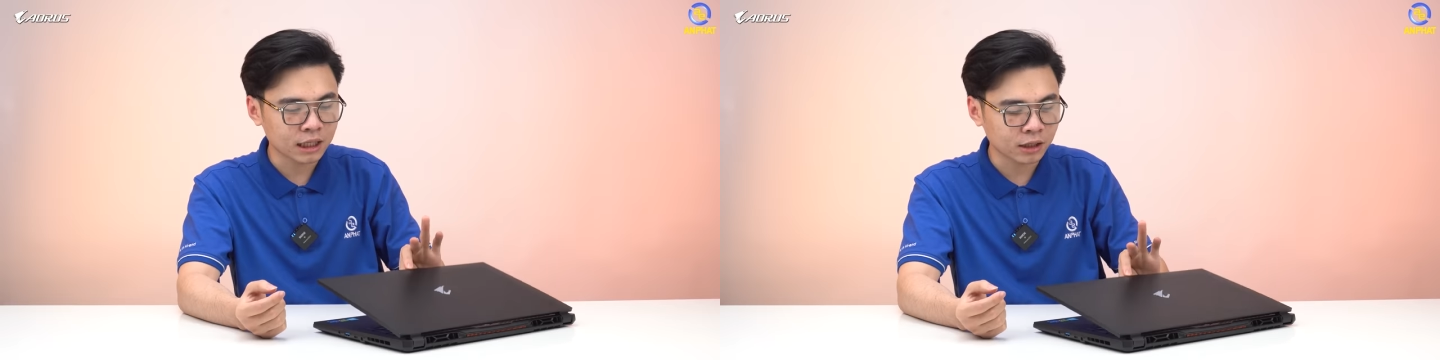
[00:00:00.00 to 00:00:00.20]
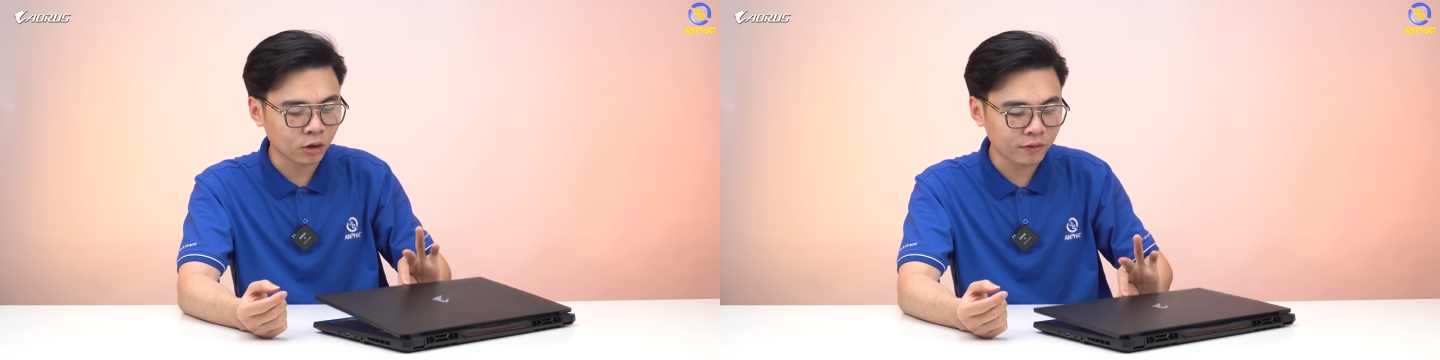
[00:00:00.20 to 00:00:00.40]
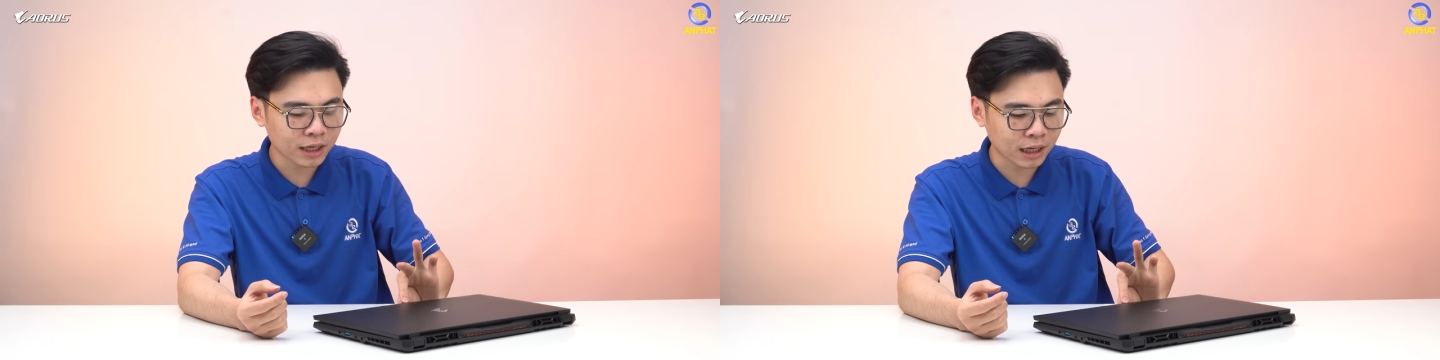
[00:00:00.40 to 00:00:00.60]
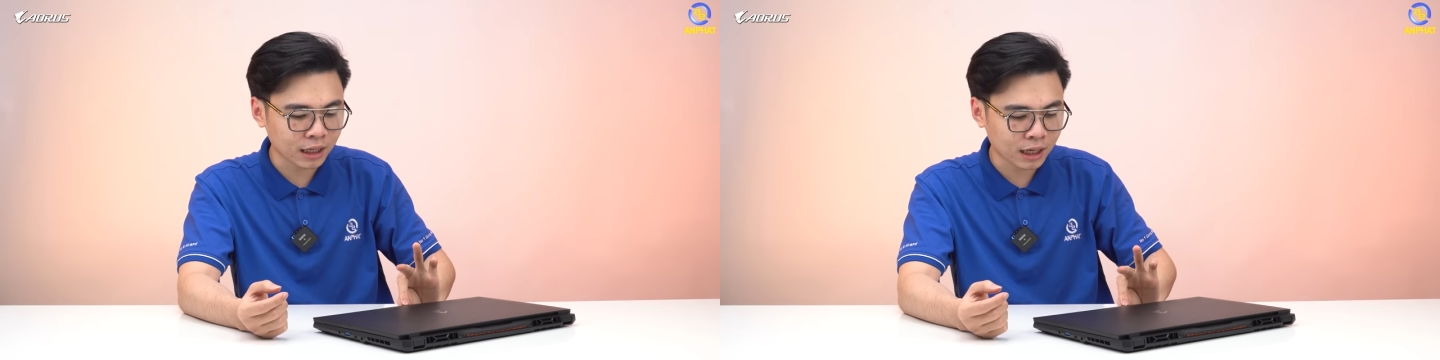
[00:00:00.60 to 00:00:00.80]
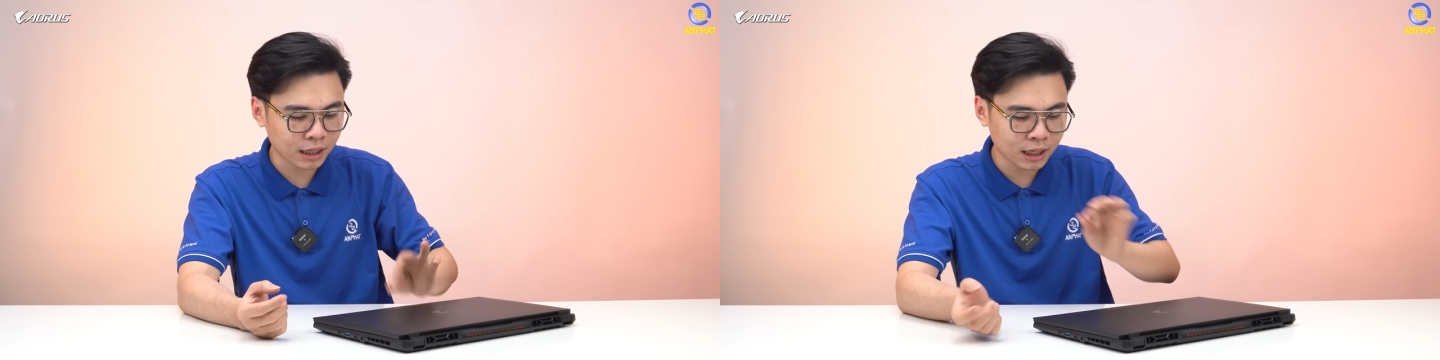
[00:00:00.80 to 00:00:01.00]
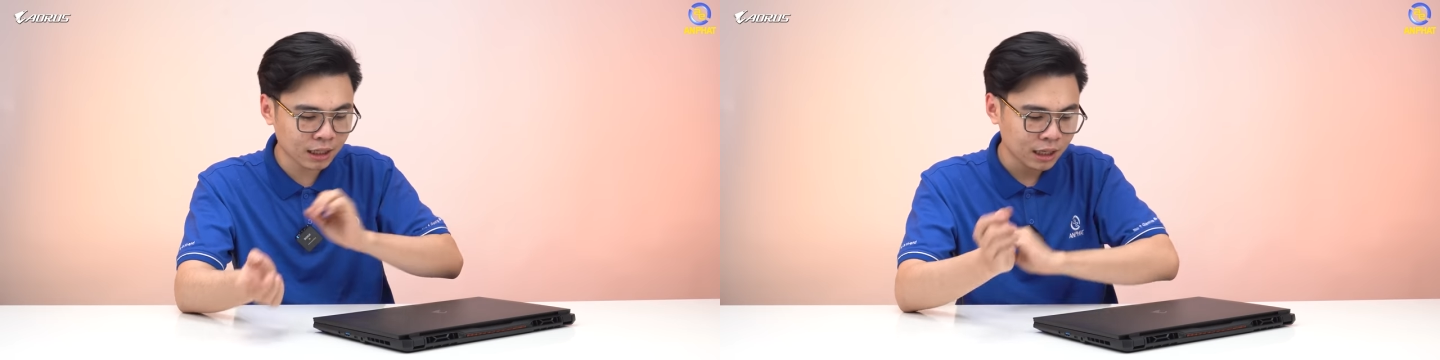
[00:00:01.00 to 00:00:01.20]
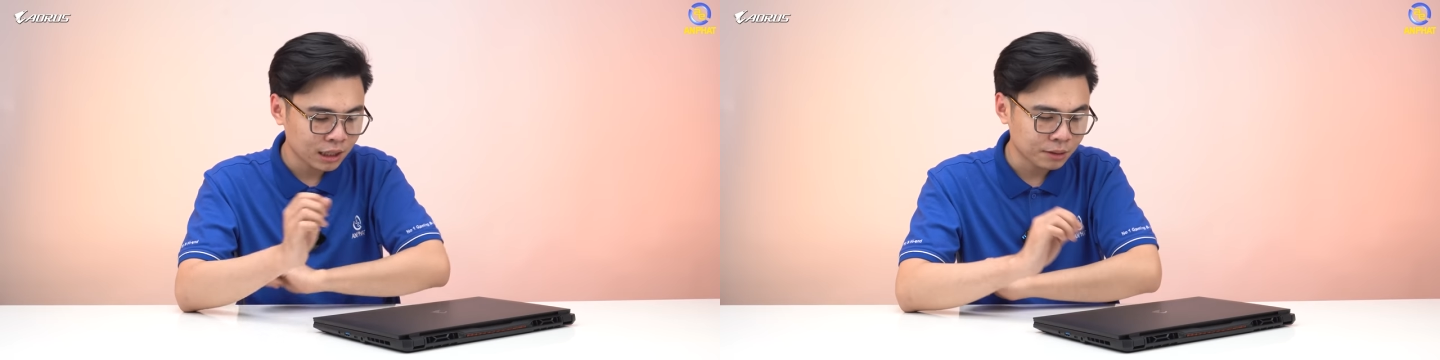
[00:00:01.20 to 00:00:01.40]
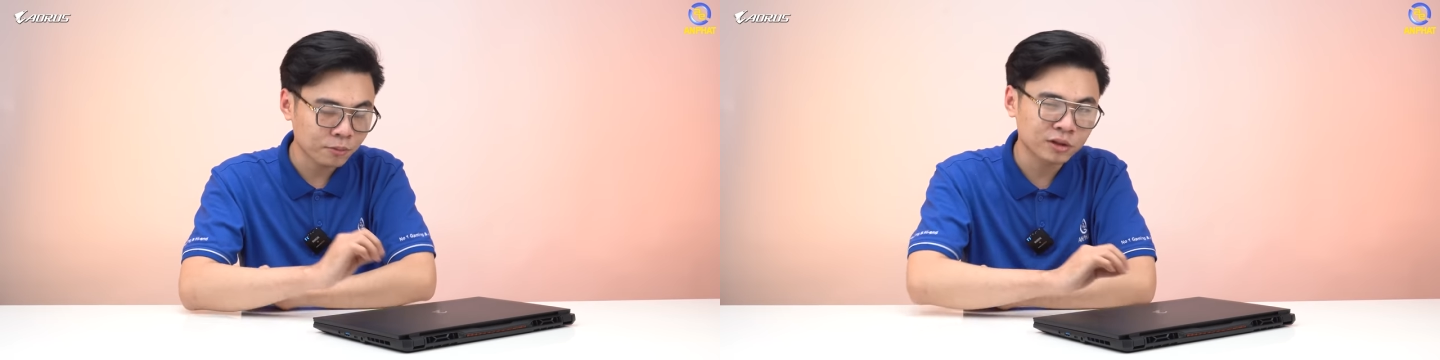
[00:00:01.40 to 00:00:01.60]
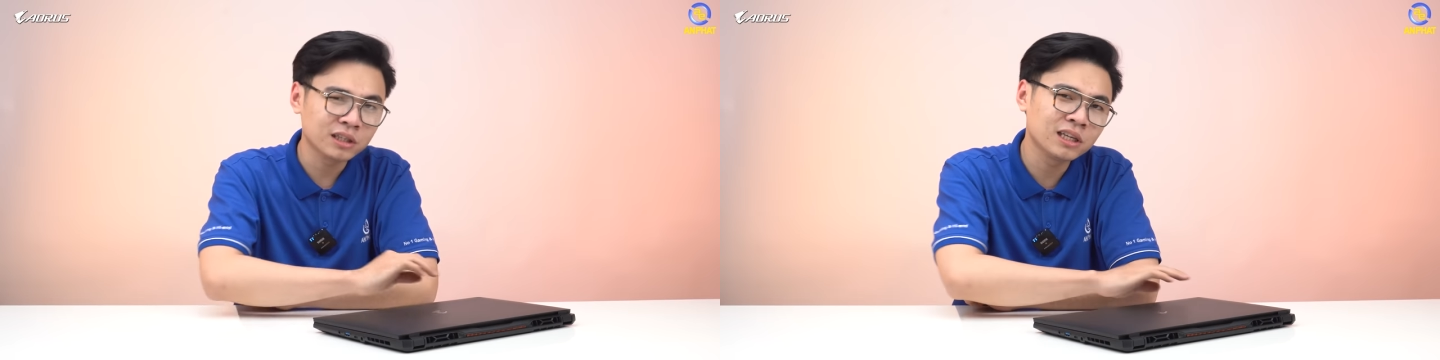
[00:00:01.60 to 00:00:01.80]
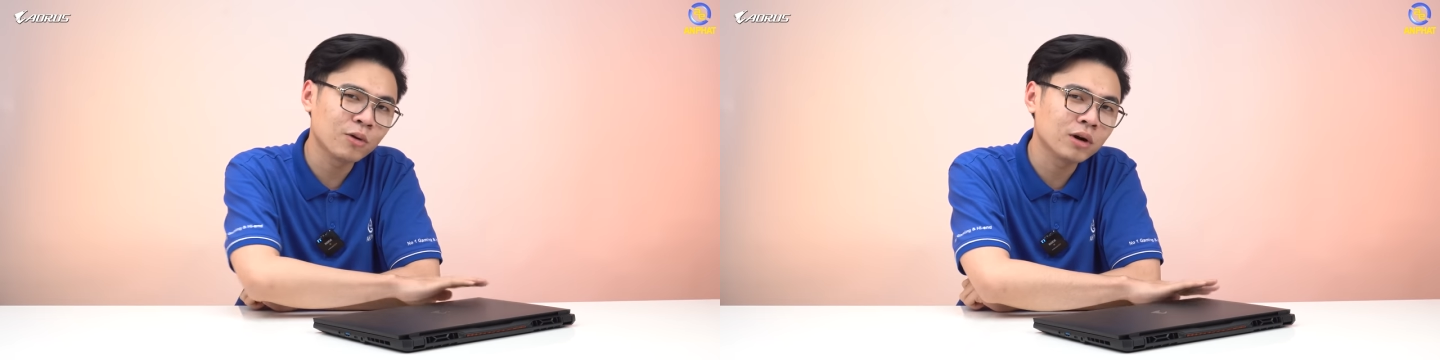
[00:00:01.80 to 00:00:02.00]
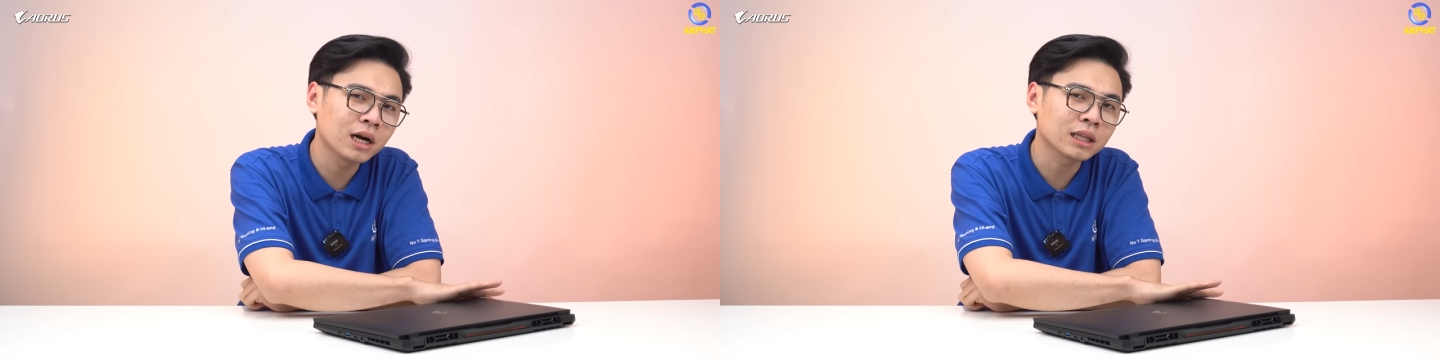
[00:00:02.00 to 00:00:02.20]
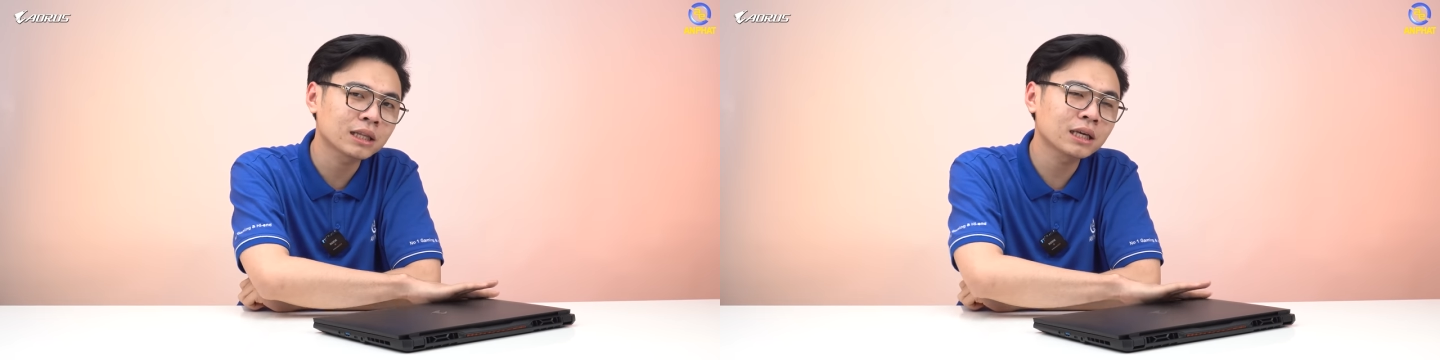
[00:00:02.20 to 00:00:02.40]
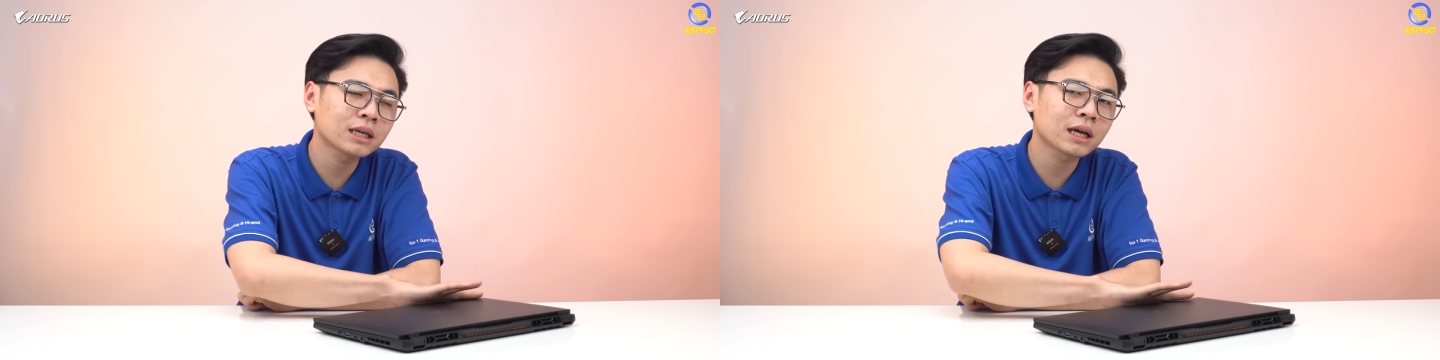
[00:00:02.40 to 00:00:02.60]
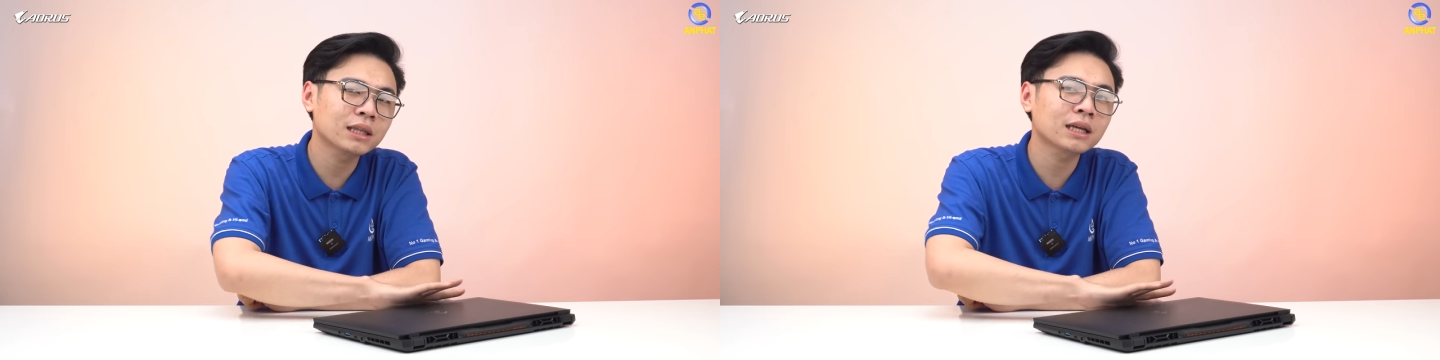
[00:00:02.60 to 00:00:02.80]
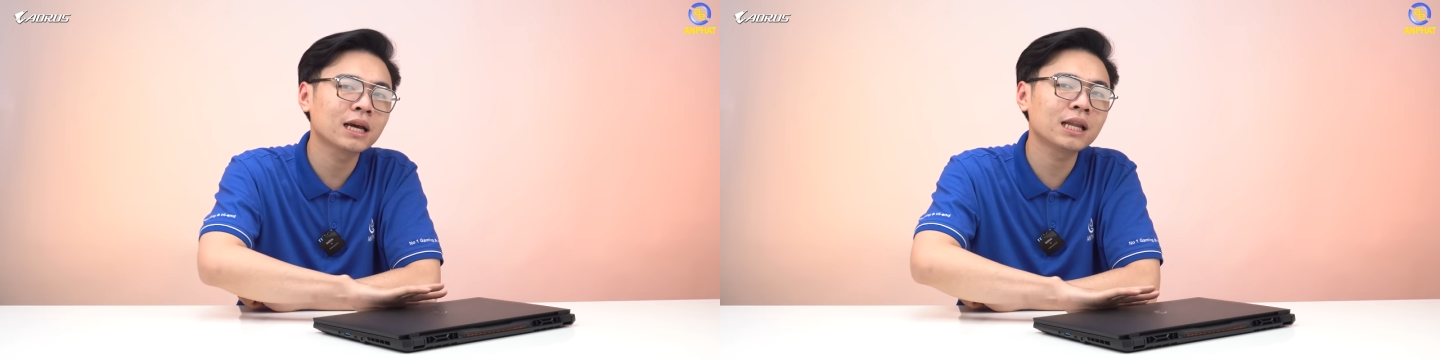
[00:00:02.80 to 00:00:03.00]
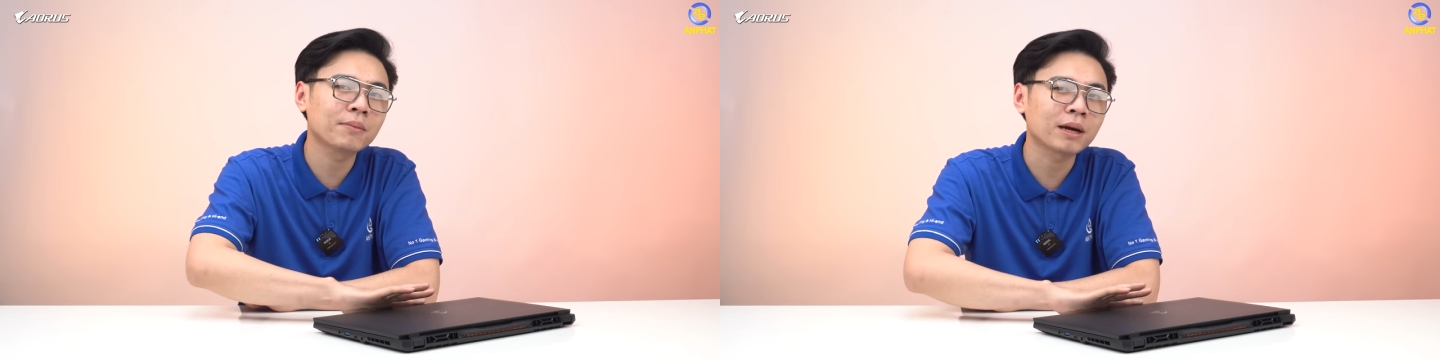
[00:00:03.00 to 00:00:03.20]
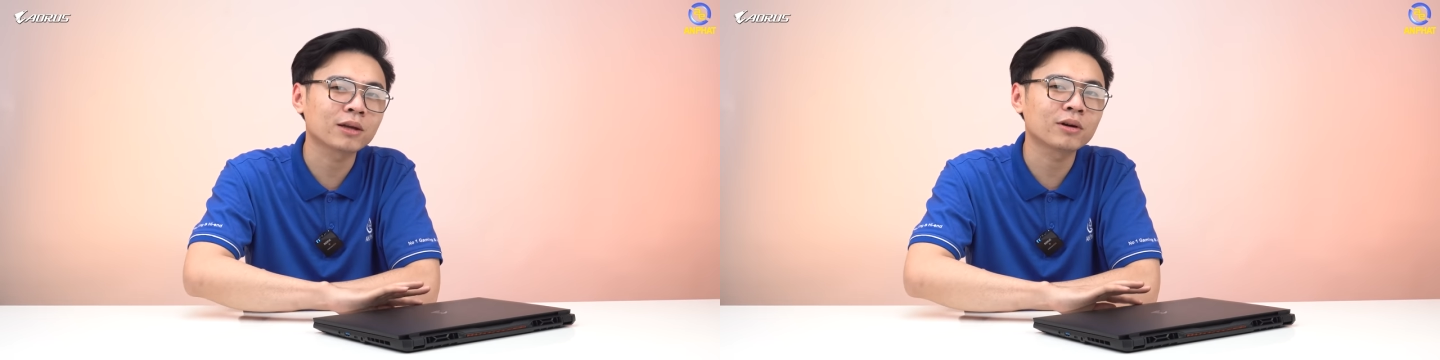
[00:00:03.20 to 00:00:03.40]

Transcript: Thì đối với cạnh G ở đây, nhiều người đã thích cái thiết kế liền mạch,